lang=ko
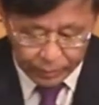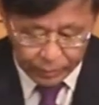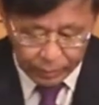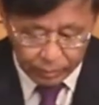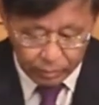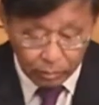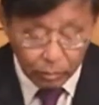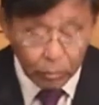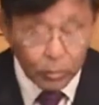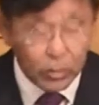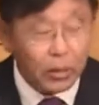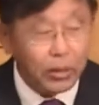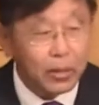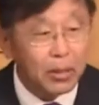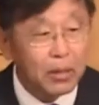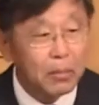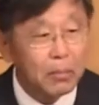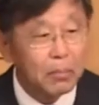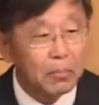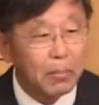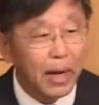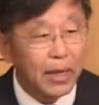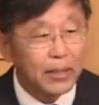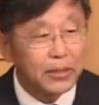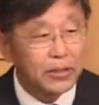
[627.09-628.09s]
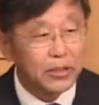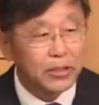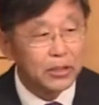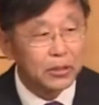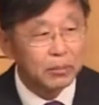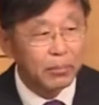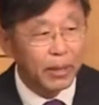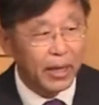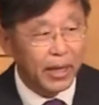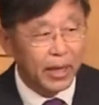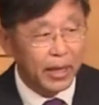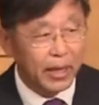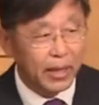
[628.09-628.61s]
오늘
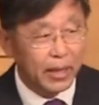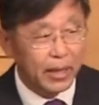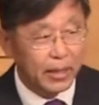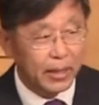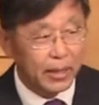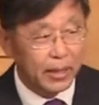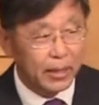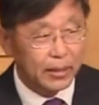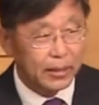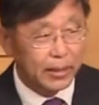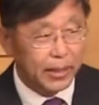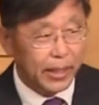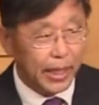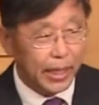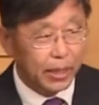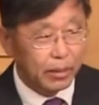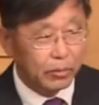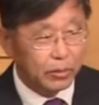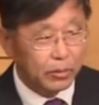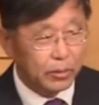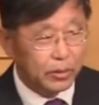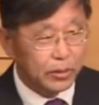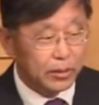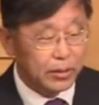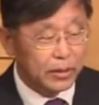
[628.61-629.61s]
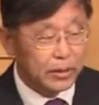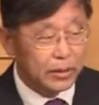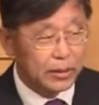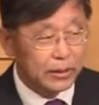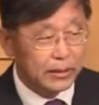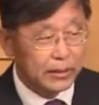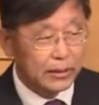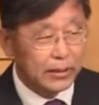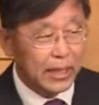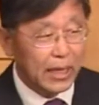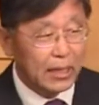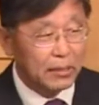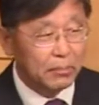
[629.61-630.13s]
말씀의
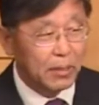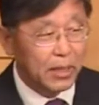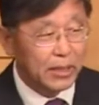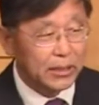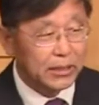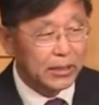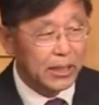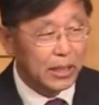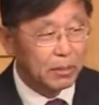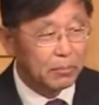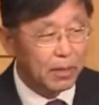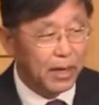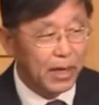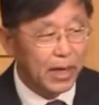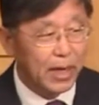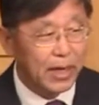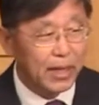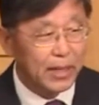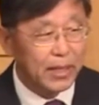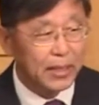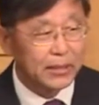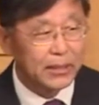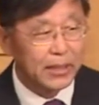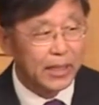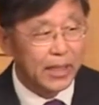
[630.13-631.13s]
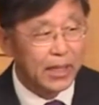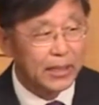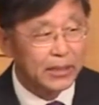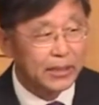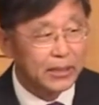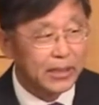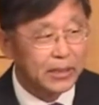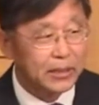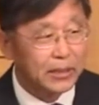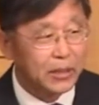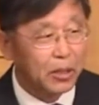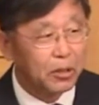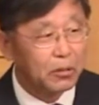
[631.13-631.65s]
내용들을 짤막짤막하게 제가
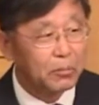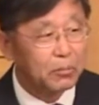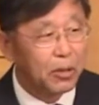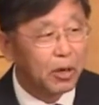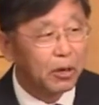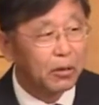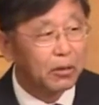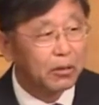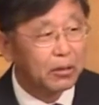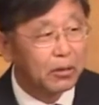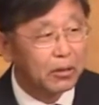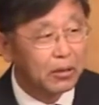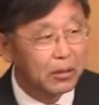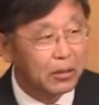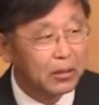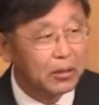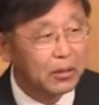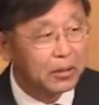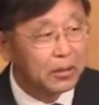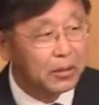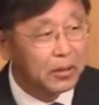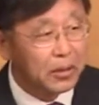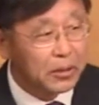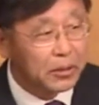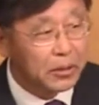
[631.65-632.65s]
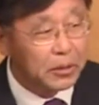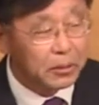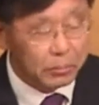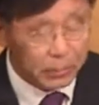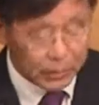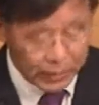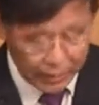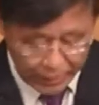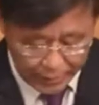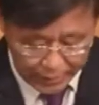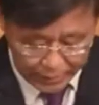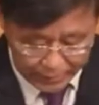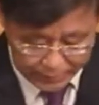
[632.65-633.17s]
이제 설명을
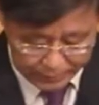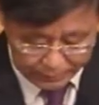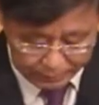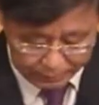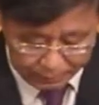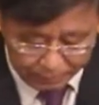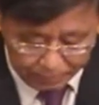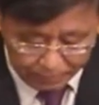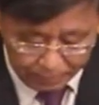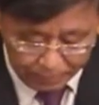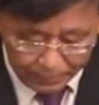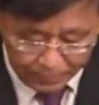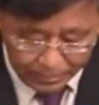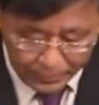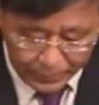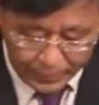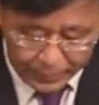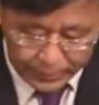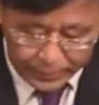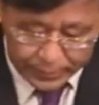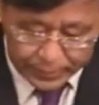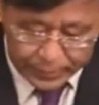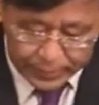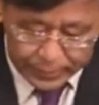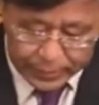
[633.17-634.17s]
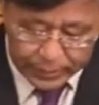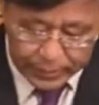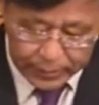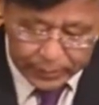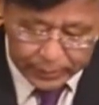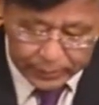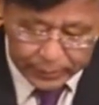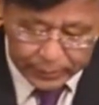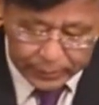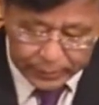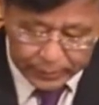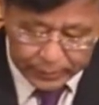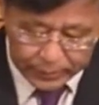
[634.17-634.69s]
드렸습니다.
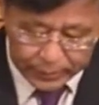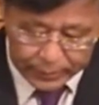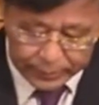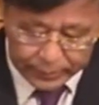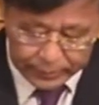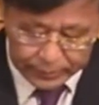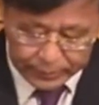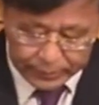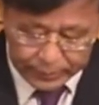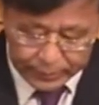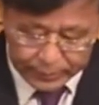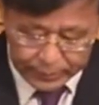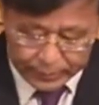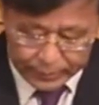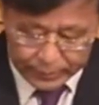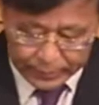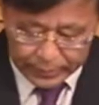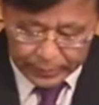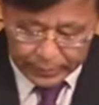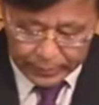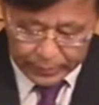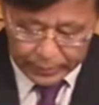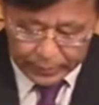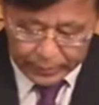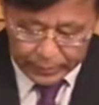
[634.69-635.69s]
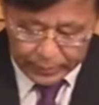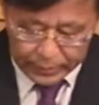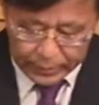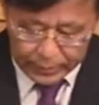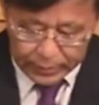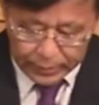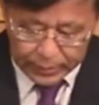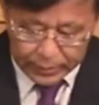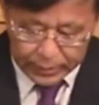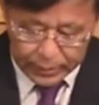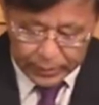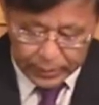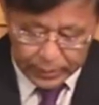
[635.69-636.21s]
이제는
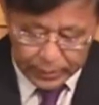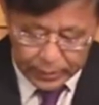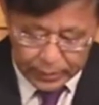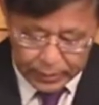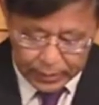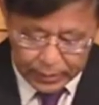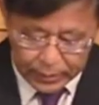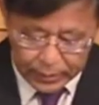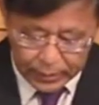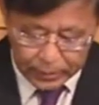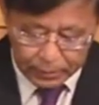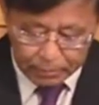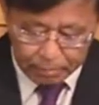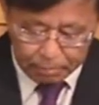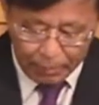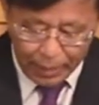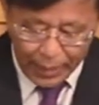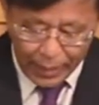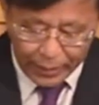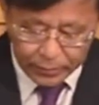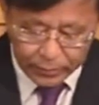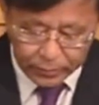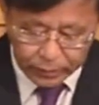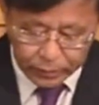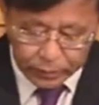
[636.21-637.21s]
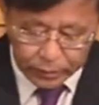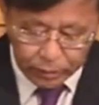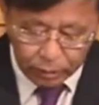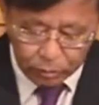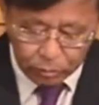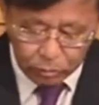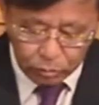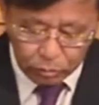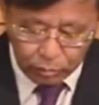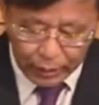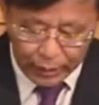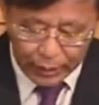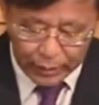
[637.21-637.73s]
이
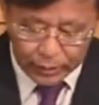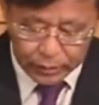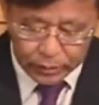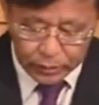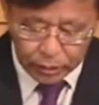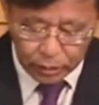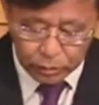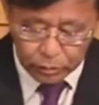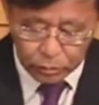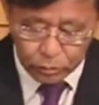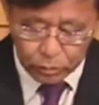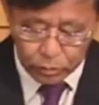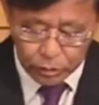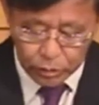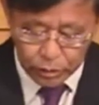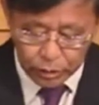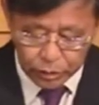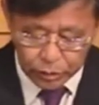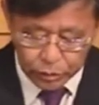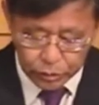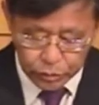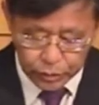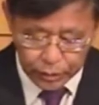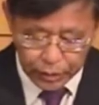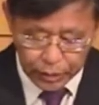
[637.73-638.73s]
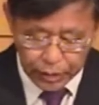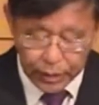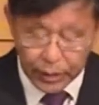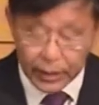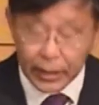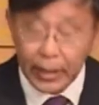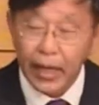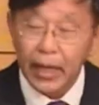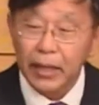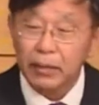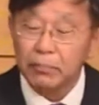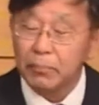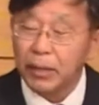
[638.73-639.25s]
반석과 천국 열쇠에
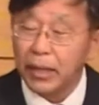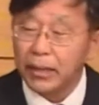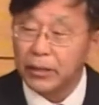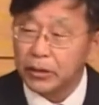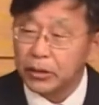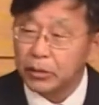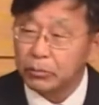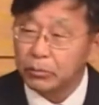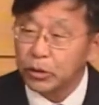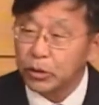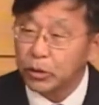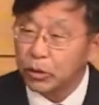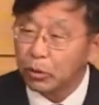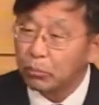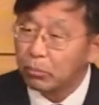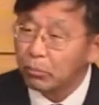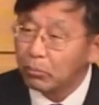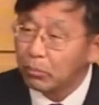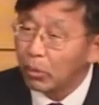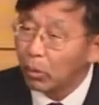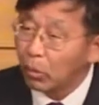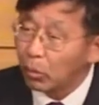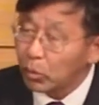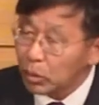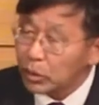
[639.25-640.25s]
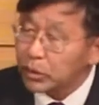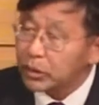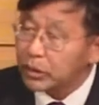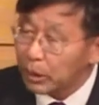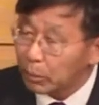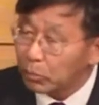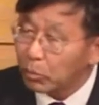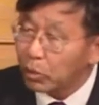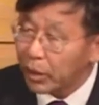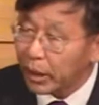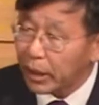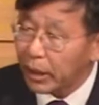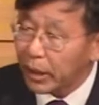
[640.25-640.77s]
대한 말씀을 좀 오늘
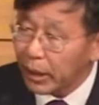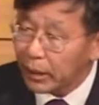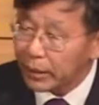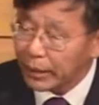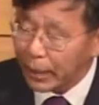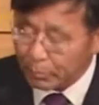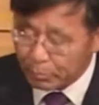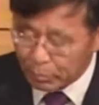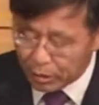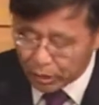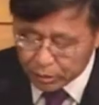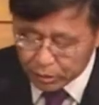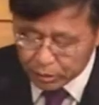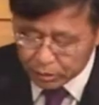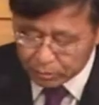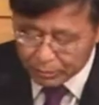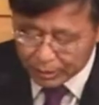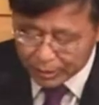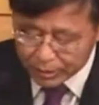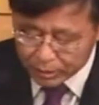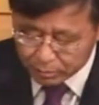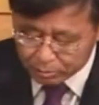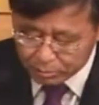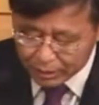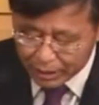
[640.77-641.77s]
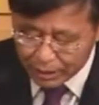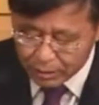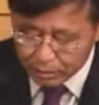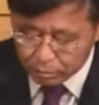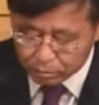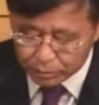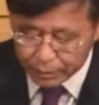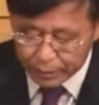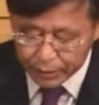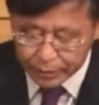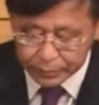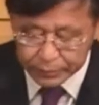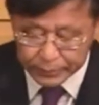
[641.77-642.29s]
제목에 담겨 있는 말씀을
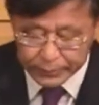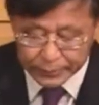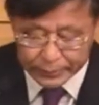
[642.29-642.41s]
하려고 해요.